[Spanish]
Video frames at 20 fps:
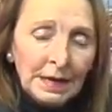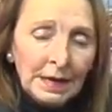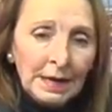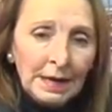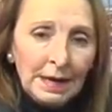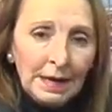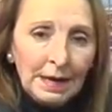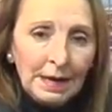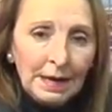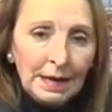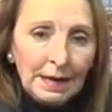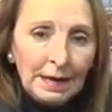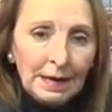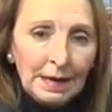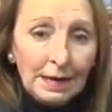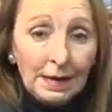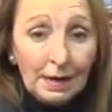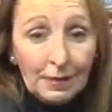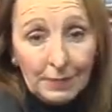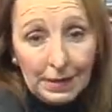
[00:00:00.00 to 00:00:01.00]
eh,
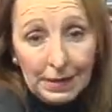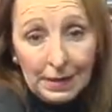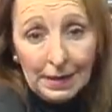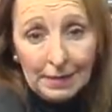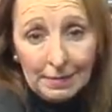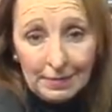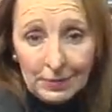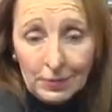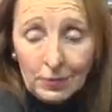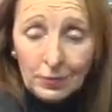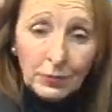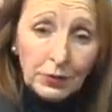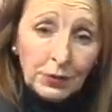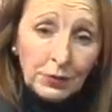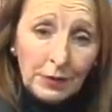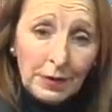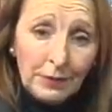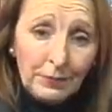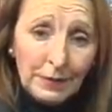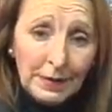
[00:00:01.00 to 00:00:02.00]
en Almería, como en
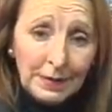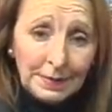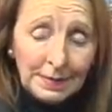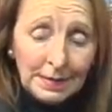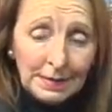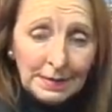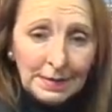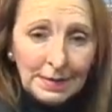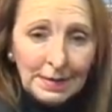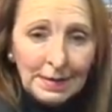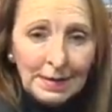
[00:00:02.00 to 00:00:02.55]
todas partes,